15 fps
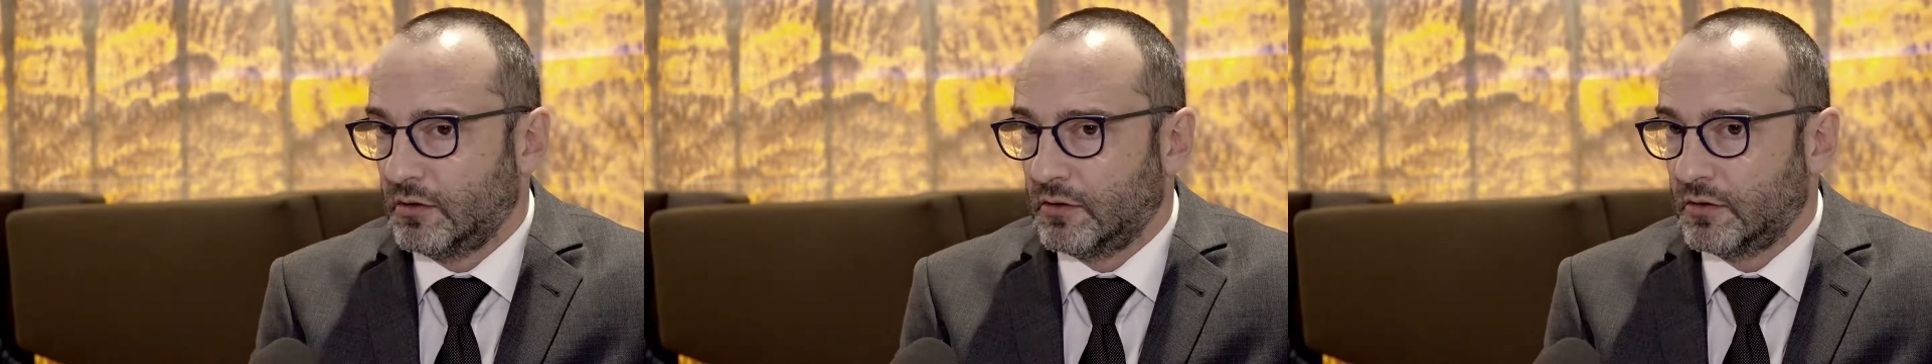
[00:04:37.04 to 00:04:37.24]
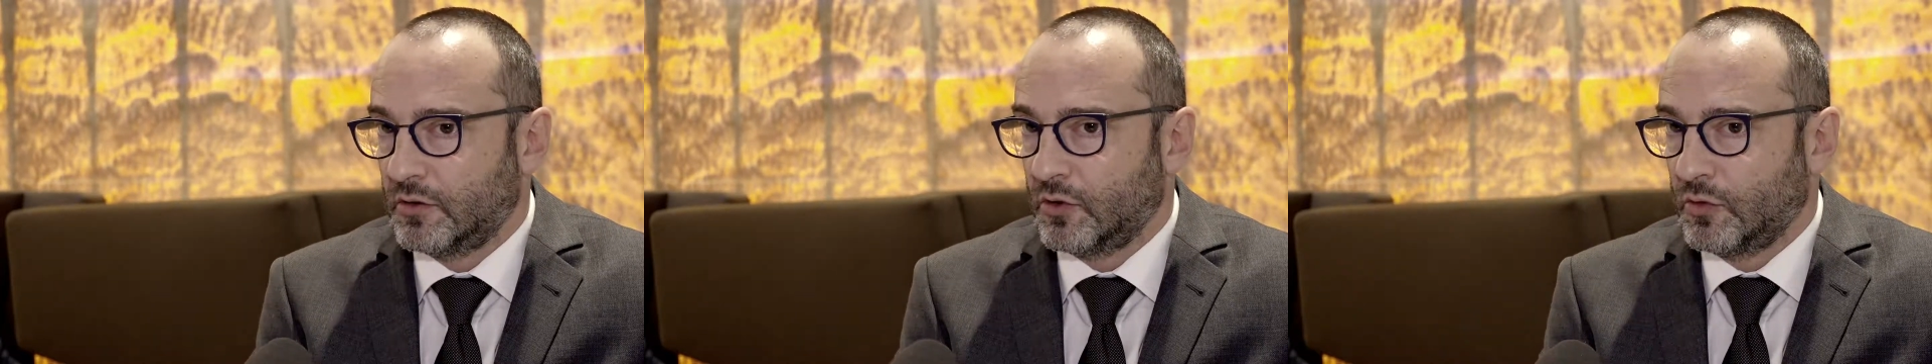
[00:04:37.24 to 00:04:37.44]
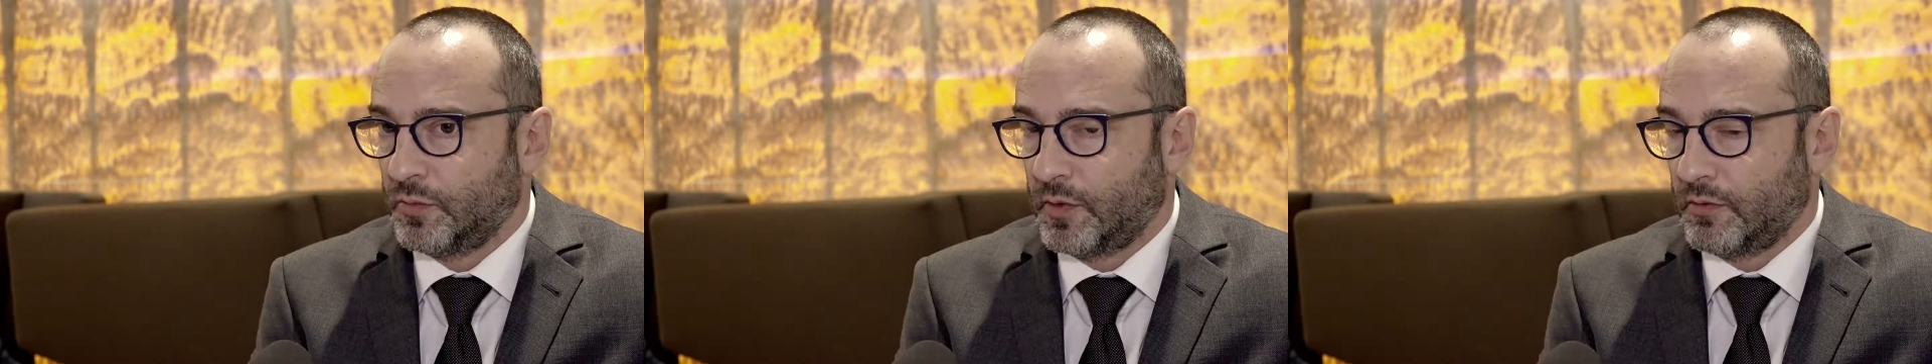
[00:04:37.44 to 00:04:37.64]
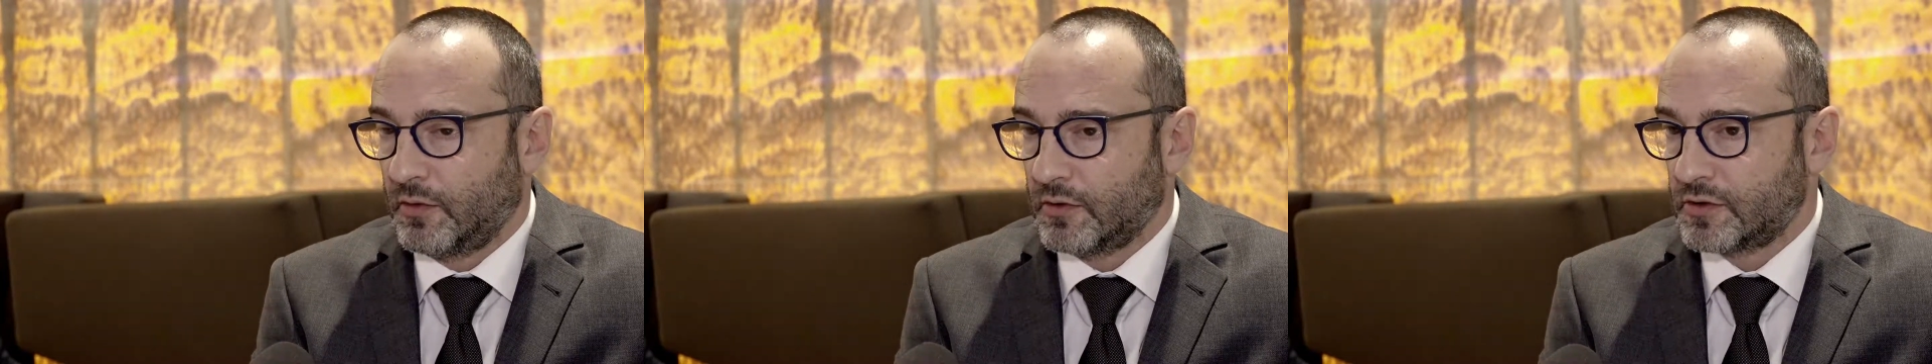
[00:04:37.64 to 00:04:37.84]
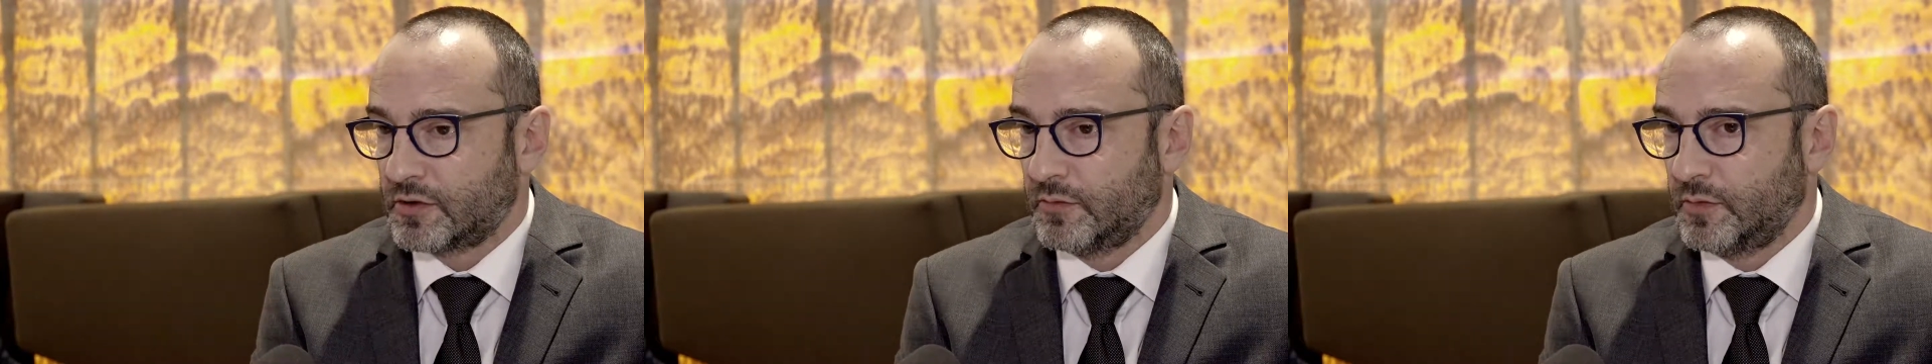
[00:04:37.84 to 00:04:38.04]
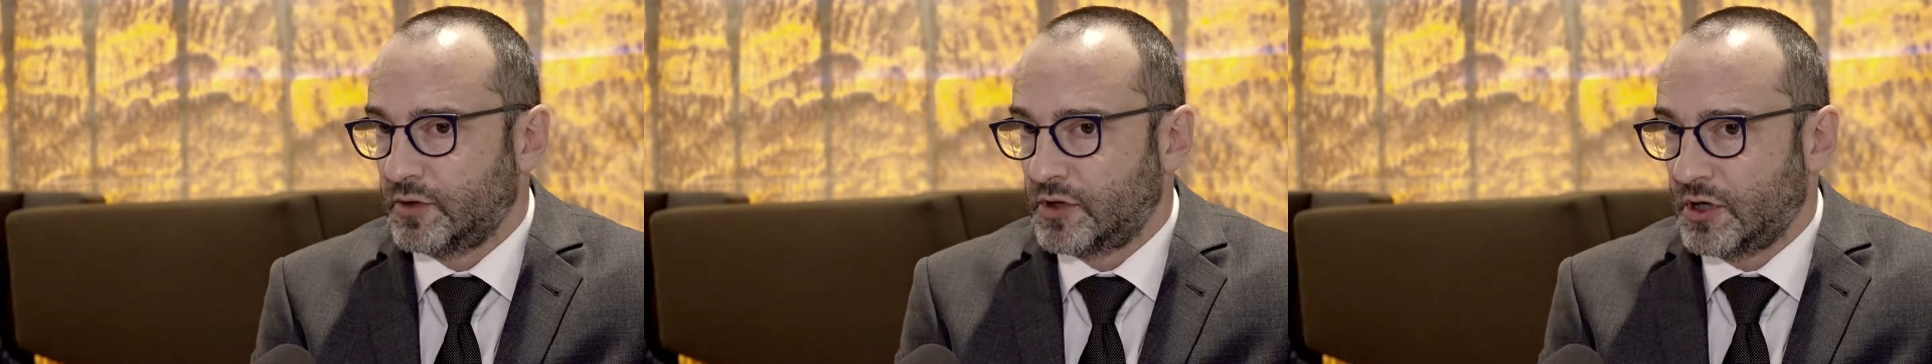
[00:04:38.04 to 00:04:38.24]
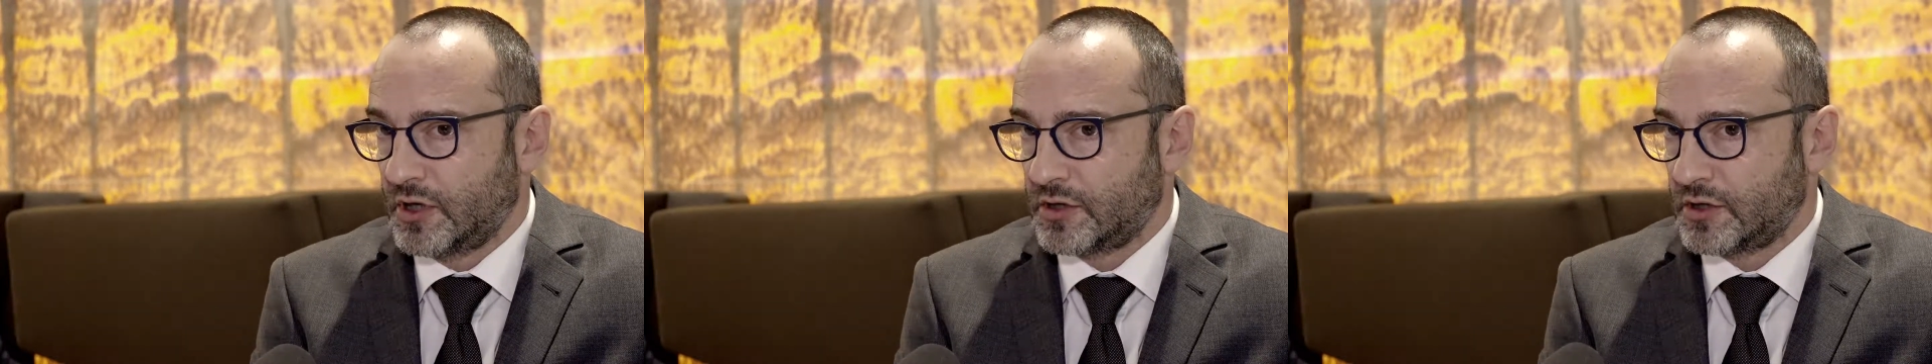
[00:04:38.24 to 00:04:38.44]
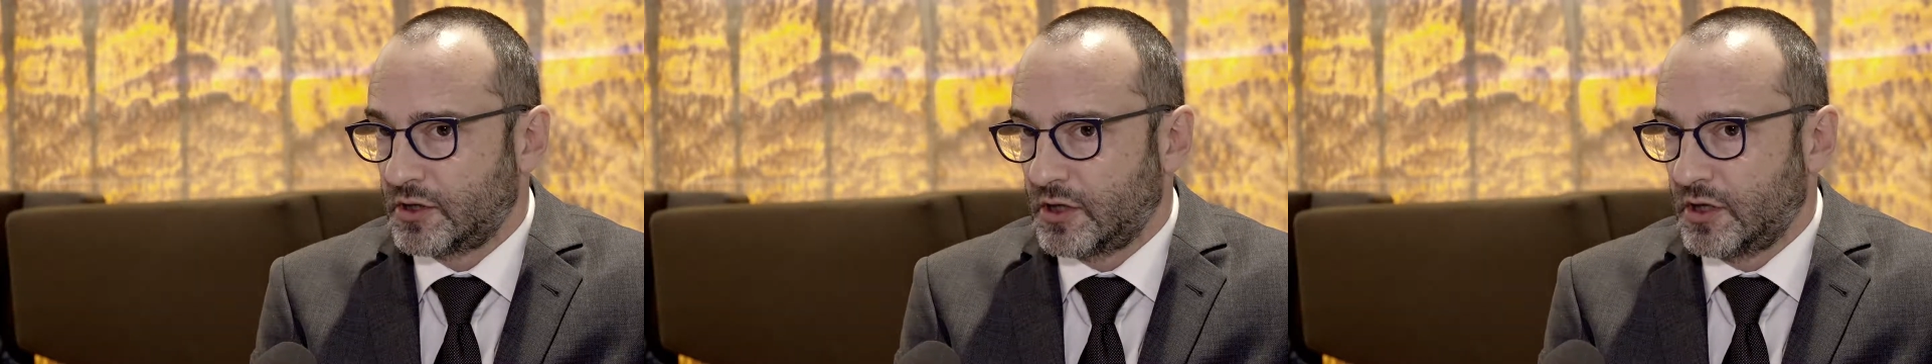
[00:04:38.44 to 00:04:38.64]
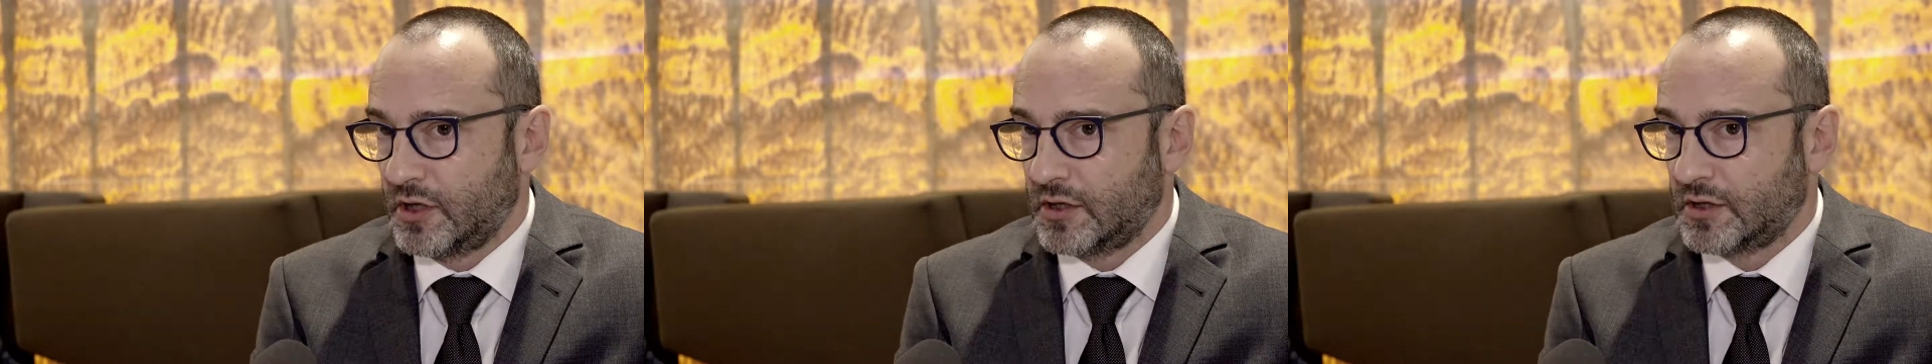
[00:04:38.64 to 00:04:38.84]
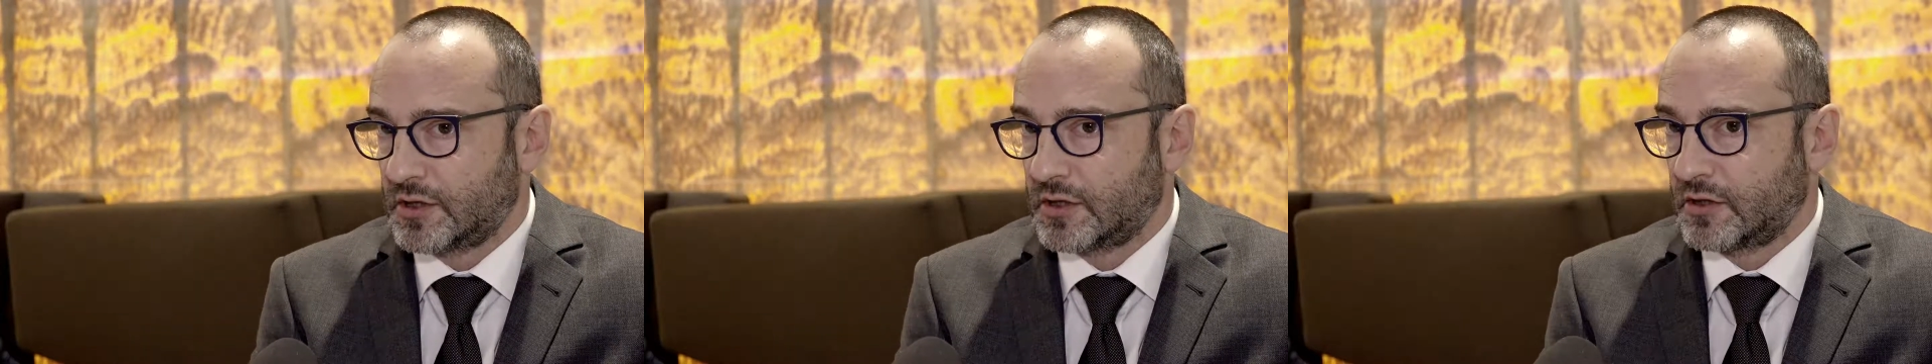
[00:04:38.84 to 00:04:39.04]
grupom osób, gdzie leczenie
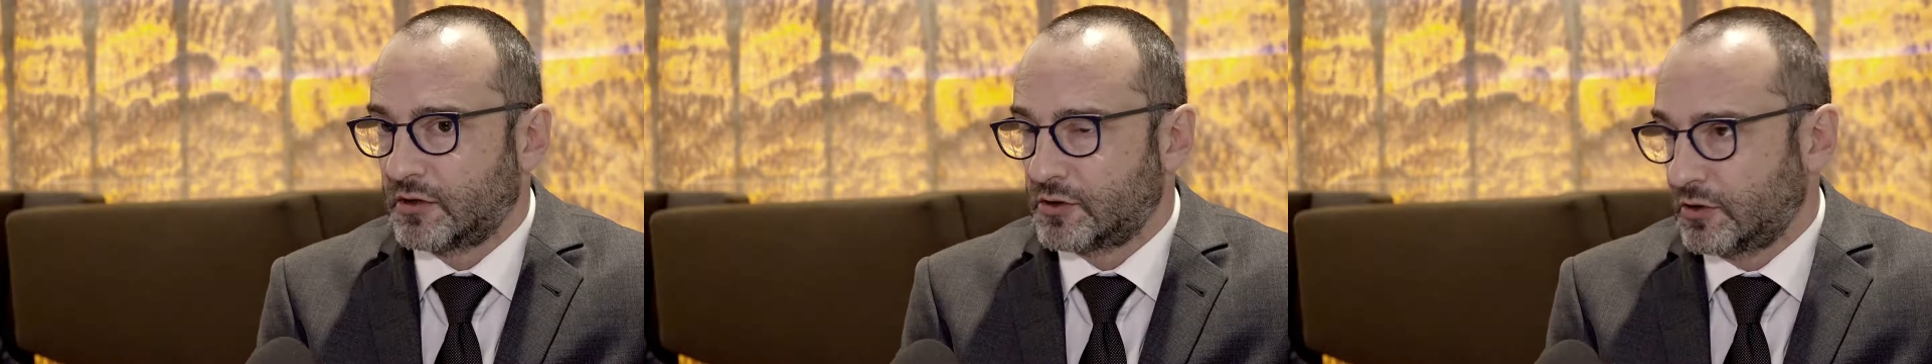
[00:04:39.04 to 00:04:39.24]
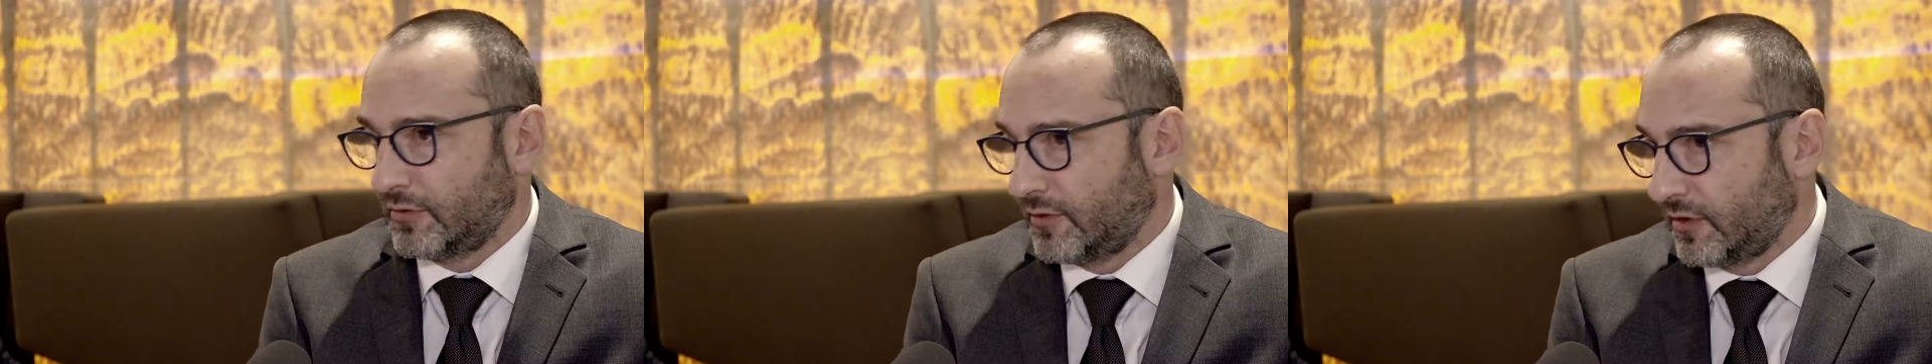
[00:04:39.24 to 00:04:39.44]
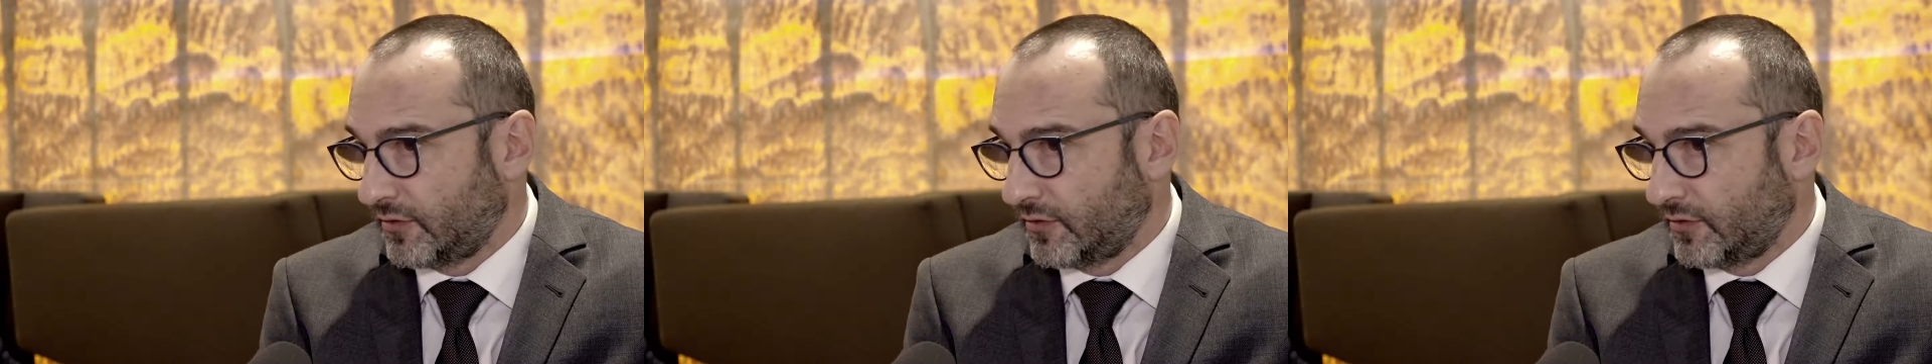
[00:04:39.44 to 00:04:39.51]
jest kosztowe,